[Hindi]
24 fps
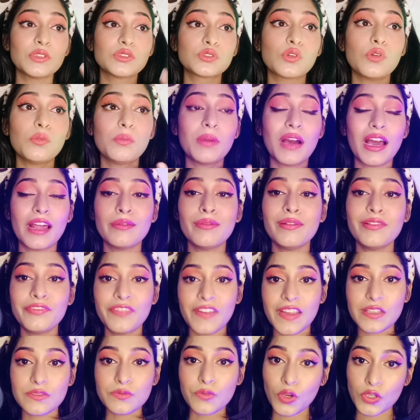इसको बार बार
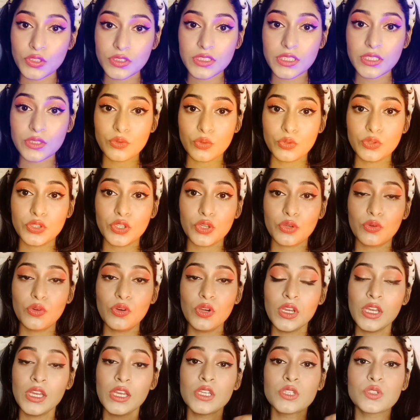फेस वॉश से धोते हो